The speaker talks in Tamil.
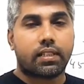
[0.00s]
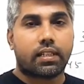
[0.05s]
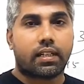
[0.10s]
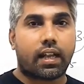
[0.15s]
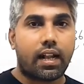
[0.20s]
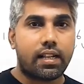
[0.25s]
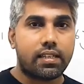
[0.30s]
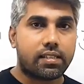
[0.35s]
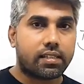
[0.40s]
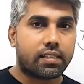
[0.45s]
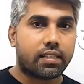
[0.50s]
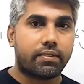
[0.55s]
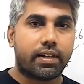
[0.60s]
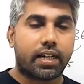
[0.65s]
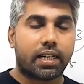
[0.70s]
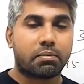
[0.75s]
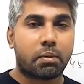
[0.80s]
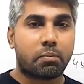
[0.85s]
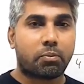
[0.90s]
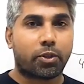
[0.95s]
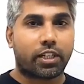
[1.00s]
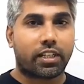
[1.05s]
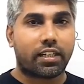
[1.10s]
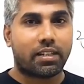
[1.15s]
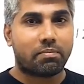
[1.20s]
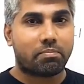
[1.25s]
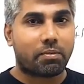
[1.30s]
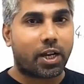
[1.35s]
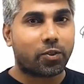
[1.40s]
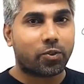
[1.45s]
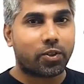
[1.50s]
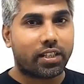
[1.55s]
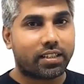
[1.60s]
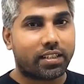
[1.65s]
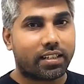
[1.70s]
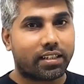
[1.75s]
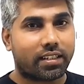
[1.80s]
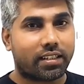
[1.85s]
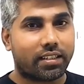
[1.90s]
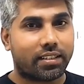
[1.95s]
கேல்சியம் தான் வேகமாக போய்க்கலாம் மேனுவலாக
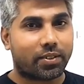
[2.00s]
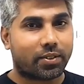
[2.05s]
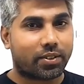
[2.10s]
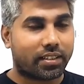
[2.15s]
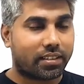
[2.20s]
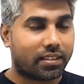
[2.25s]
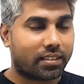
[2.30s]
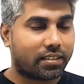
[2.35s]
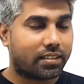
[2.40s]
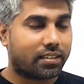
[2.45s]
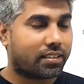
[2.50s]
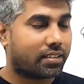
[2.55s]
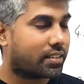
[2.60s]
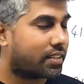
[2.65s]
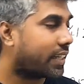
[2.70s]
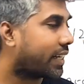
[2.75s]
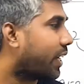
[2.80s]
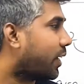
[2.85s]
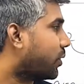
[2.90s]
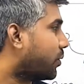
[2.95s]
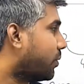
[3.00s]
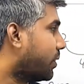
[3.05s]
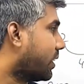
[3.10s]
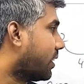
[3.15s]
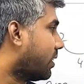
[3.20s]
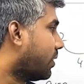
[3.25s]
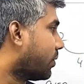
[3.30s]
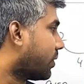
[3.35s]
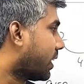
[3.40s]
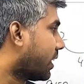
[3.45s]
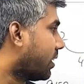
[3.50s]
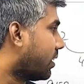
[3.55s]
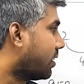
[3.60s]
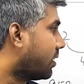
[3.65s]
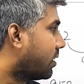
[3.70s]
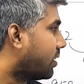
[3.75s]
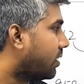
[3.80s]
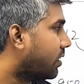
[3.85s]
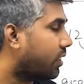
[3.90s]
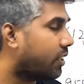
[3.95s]
தானுங்களே ஓகே சரியாயிரும் விடுங்க ஓகேங்களா
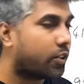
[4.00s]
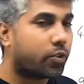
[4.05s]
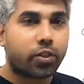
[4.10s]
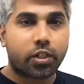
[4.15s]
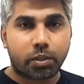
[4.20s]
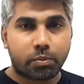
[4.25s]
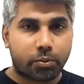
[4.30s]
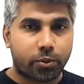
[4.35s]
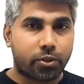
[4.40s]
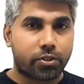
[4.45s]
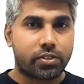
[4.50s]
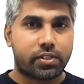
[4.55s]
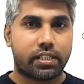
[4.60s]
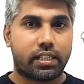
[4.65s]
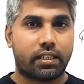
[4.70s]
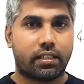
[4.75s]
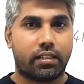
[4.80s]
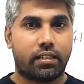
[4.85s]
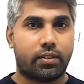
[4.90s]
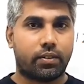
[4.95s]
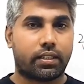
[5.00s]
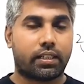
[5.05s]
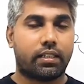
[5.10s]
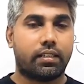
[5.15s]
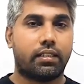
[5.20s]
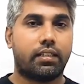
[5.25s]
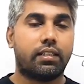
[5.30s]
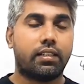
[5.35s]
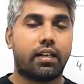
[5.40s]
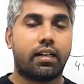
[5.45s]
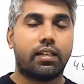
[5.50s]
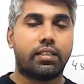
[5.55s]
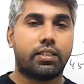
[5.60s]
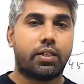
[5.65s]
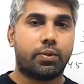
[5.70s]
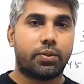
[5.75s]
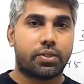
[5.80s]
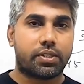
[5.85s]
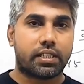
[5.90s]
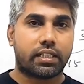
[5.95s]
உங்களுக்கு புரிஞ்சுங்களா இல்லைங்களா ஓகே இனி நல்லா
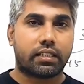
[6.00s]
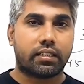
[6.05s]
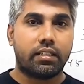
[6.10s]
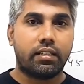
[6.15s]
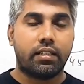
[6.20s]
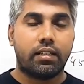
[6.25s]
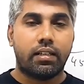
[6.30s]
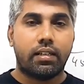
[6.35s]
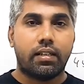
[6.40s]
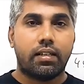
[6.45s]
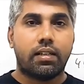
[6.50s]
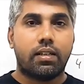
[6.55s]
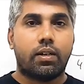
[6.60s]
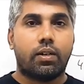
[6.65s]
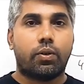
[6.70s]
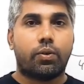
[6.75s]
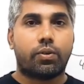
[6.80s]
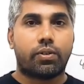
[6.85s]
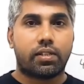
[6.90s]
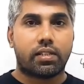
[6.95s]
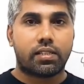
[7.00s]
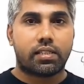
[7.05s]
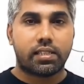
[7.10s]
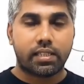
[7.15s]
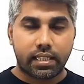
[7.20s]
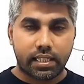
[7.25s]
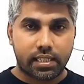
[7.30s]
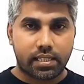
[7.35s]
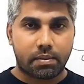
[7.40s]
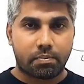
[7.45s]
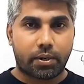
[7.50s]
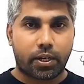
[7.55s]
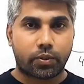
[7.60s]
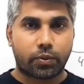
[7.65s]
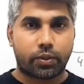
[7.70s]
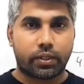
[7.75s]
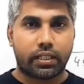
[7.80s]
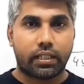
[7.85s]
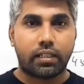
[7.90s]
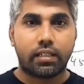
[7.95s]
ஞாபகம் வச்சுக்கோங்க ஒரு சீரியஸை
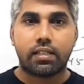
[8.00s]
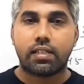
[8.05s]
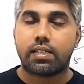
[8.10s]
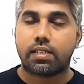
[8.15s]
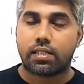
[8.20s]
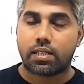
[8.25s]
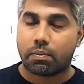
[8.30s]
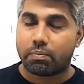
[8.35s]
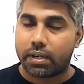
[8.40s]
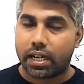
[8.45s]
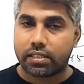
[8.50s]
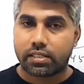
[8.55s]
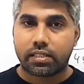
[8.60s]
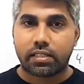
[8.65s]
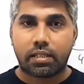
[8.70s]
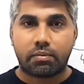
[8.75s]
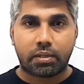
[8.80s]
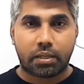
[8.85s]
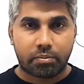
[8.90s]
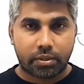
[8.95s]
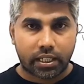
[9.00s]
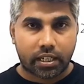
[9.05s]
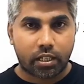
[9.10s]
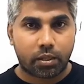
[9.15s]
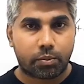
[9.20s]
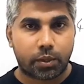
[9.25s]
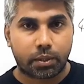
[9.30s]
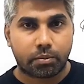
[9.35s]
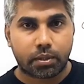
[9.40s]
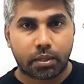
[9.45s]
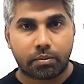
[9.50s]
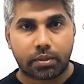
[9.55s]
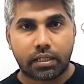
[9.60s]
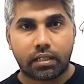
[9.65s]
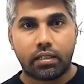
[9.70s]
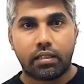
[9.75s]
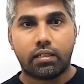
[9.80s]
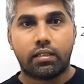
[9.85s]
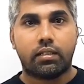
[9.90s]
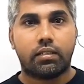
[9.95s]
பார்த்தோன்னே சப்ராக்ஷன் நம்ம எப்படி கண்டுபிடிப்போம் அப்படின்னா
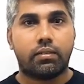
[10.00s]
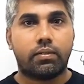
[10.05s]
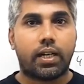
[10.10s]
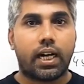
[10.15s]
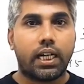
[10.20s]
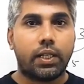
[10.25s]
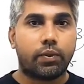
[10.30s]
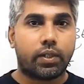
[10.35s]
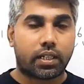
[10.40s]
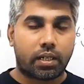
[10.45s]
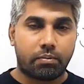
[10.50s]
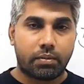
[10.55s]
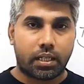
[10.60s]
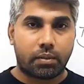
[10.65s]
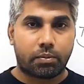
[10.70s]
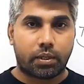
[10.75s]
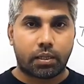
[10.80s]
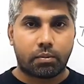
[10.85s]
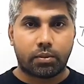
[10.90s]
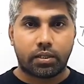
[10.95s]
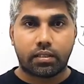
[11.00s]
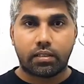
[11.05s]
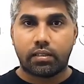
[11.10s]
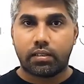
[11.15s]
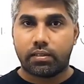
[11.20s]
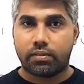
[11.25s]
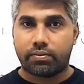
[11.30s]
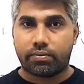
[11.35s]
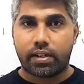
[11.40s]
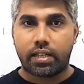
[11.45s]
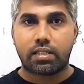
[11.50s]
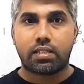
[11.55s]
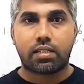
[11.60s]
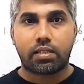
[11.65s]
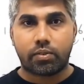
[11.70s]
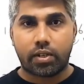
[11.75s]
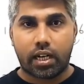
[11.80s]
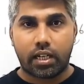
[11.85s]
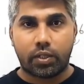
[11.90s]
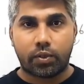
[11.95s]
வேல்யூவை கம்பேர் பண்ணும்போது ஃபஸ்ட்டு
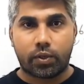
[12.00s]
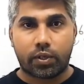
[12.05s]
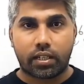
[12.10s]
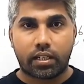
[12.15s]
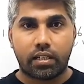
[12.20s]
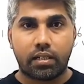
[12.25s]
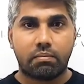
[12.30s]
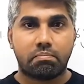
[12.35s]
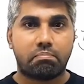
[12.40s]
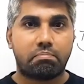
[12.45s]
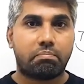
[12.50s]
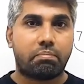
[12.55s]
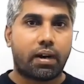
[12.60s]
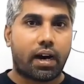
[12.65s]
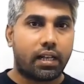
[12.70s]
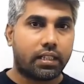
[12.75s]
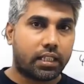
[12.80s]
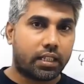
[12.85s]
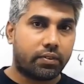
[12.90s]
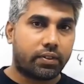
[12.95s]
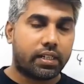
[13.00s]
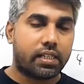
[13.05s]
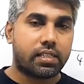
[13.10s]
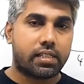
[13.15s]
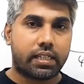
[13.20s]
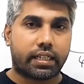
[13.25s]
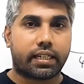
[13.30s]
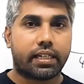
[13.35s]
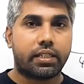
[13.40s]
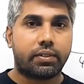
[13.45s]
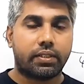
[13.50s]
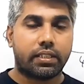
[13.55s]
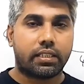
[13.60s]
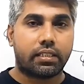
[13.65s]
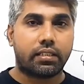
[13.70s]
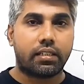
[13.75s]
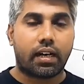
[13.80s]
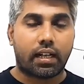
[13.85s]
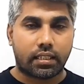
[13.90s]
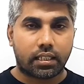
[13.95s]
வேல்யூவோட பாதியை விட செகண்ட் வந்துட்டு
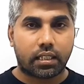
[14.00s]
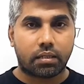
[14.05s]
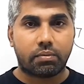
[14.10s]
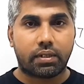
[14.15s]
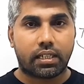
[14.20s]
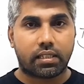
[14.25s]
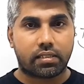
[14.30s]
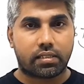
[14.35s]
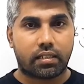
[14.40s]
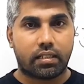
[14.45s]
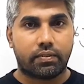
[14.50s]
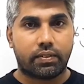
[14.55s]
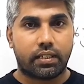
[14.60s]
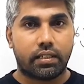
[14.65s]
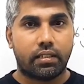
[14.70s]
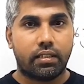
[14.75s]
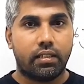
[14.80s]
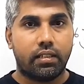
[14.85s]
அதிகமாக இருந்துச்சுனாவே